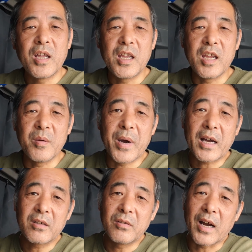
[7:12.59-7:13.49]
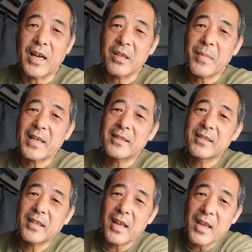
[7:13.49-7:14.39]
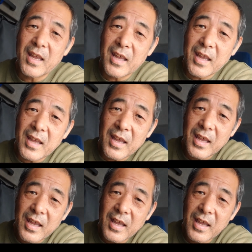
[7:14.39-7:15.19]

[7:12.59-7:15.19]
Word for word: えー、バッグありまっせー。